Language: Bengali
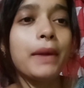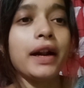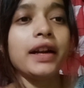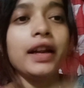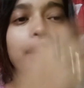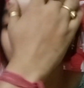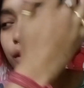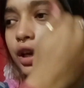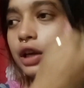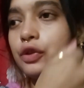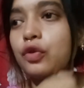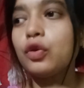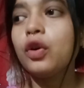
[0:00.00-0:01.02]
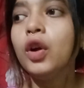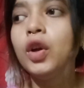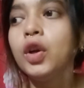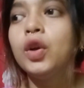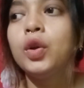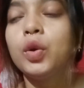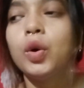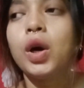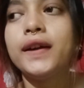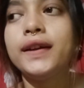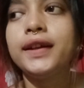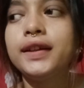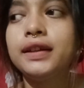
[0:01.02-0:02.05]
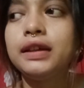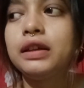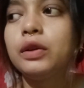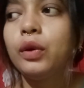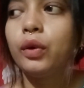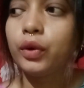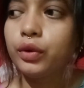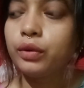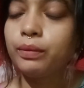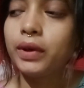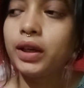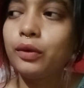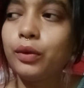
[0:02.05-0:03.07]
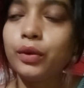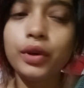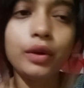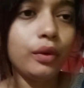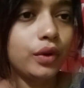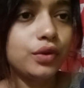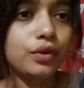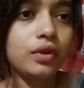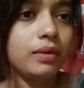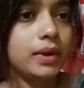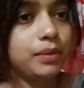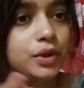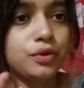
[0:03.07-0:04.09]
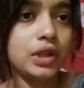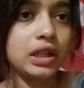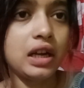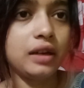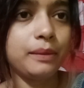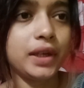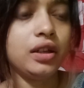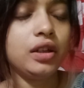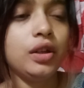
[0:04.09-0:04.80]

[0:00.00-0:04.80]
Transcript: পারে না এর জন্য তো আই থিঙ্ক ওর মানে ওটা ওর জন্য আমার পিছুটান থাকবে